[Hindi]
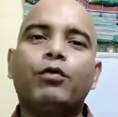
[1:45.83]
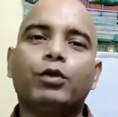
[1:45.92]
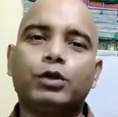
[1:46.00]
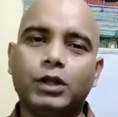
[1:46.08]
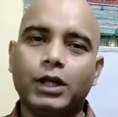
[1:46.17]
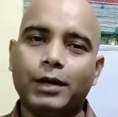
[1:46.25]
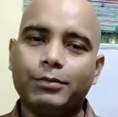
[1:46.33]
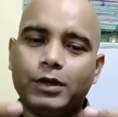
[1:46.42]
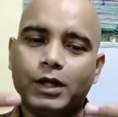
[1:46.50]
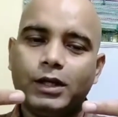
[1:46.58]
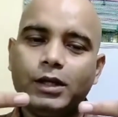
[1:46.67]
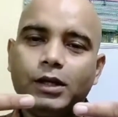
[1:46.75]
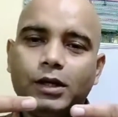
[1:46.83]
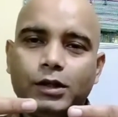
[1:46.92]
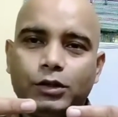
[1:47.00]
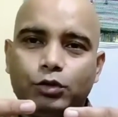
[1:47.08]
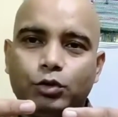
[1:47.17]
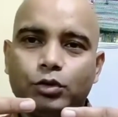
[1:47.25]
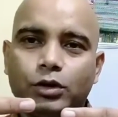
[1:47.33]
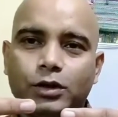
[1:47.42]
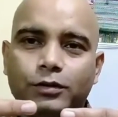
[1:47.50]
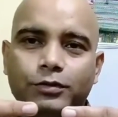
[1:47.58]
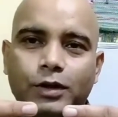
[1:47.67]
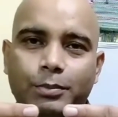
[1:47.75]
वो सिनेप्स यानी दो
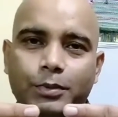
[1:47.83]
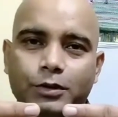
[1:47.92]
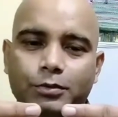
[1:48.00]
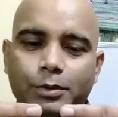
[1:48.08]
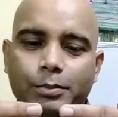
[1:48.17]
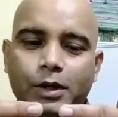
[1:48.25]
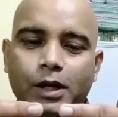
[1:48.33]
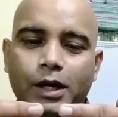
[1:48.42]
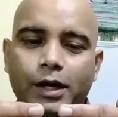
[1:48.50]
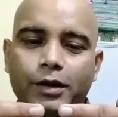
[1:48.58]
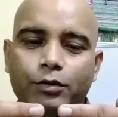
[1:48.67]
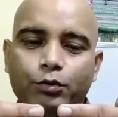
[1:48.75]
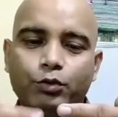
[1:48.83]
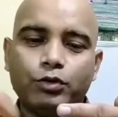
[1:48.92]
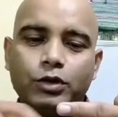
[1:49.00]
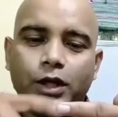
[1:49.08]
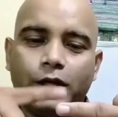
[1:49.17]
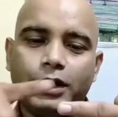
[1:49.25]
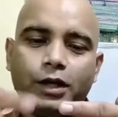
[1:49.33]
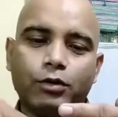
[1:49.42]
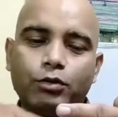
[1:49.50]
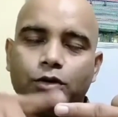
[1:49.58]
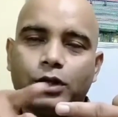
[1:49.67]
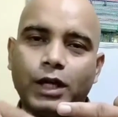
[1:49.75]
नर्व्स आपस में मिल रहे हैं उस एरिया
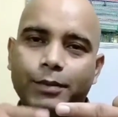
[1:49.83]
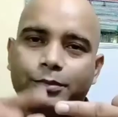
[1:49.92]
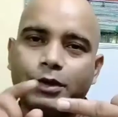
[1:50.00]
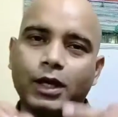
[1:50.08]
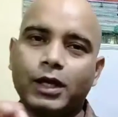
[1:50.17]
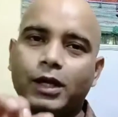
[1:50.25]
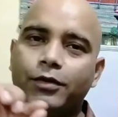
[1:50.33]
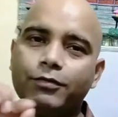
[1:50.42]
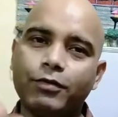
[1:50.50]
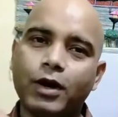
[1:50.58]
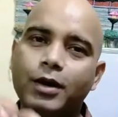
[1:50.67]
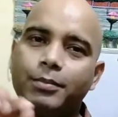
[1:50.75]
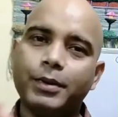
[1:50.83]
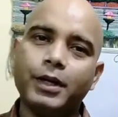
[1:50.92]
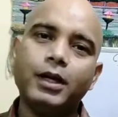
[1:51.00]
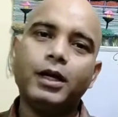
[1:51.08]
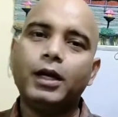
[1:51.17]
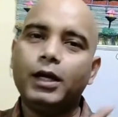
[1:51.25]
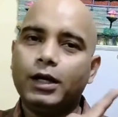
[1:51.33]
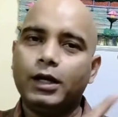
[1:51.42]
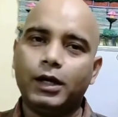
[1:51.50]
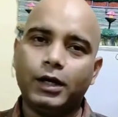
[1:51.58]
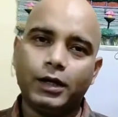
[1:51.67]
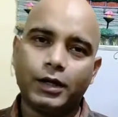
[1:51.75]
को सिनेप्स कहेंगे वहाँ पे
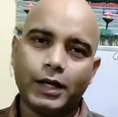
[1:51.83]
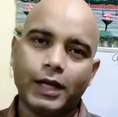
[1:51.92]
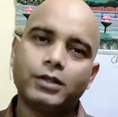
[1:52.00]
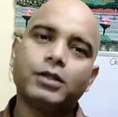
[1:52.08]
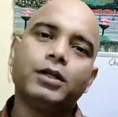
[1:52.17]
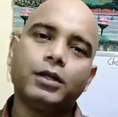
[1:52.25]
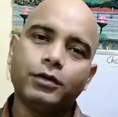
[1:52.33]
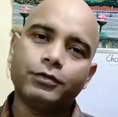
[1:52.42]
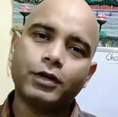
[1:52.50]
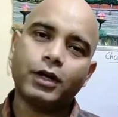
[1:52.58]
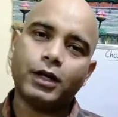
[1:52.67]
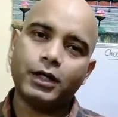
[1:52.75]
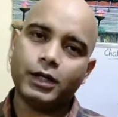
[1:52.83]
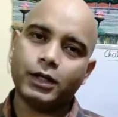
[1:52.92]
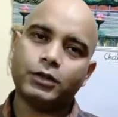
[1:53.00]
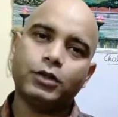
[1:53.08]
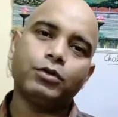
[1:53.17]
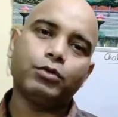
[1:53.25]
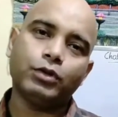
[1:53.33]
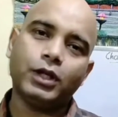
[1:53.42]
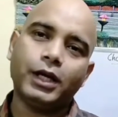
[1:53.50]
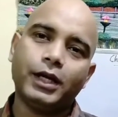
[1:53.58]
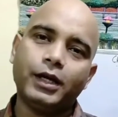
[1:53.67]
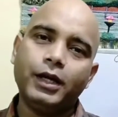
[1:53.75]
कैसे नर्व का कंडक्शन
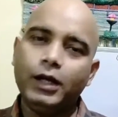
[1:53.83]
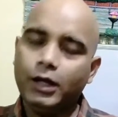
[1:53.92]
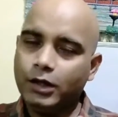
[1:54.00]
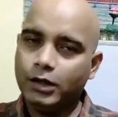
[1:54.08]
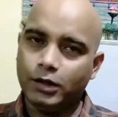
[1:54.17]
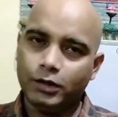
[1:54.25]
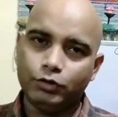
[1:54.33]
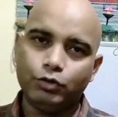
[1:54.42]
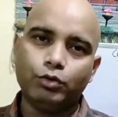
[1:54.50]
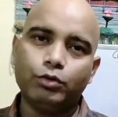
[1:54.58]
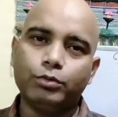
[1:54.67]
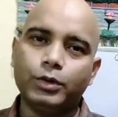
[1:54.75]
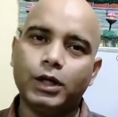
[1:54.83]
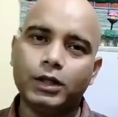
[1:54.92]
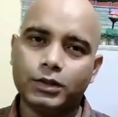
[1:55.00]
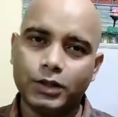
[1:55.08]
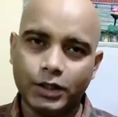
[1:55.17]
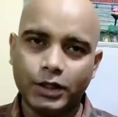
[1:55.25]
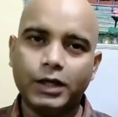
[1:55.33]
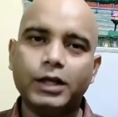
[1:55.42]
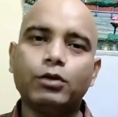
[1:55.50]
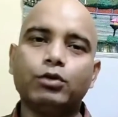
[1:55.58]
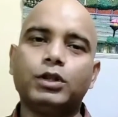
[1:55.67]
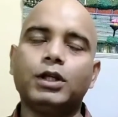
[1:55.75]
होता है जो
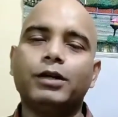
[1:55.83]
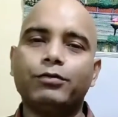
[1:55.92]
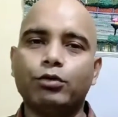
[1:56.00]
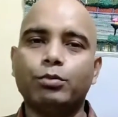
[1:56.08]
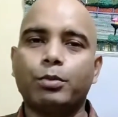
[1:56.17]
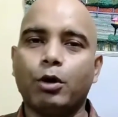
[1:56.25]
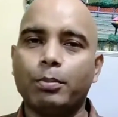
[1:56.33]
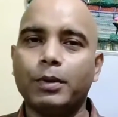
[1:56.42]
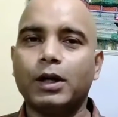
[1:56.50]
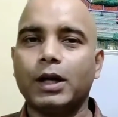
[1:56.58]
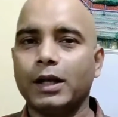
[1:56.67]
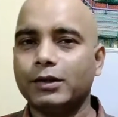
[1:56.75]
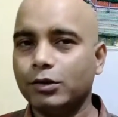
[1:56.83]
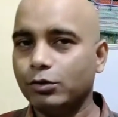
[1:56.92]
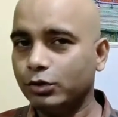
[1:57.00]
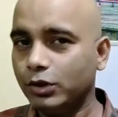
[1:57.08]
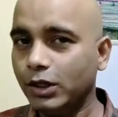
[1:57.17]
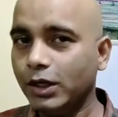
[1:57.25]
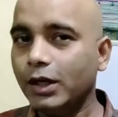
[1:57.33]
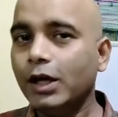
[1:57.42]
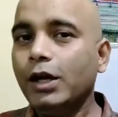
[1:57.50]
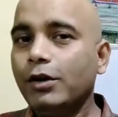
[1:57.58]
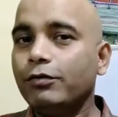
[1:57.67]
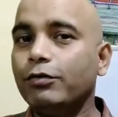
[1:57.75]
सिग्नलिंग होती है वो प्रॉपर कैसे होती है
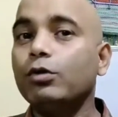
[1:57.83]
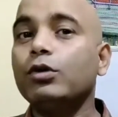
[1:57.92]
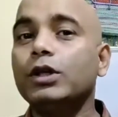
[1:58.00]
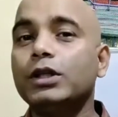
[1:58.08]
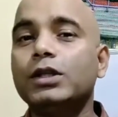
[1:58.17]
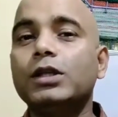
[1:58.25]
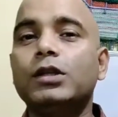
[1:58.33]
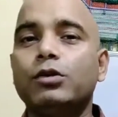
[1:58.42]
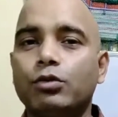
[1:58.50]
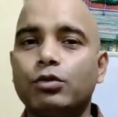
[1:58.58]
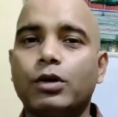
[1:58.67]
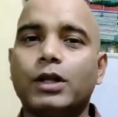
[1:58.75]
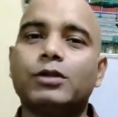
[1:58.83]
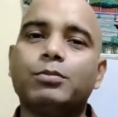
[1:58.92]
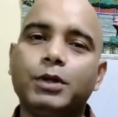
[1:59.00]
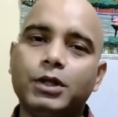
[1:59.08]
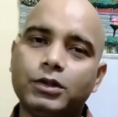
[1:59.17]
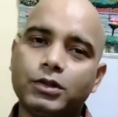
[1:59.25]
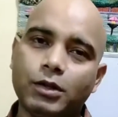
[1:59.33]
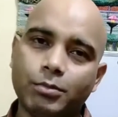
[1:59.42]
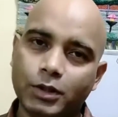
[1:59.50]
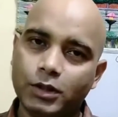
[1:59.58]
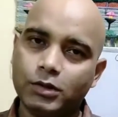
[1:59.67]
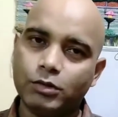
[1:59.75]
वो इसी न्यूरो की
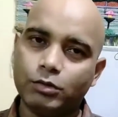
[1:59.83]
मदद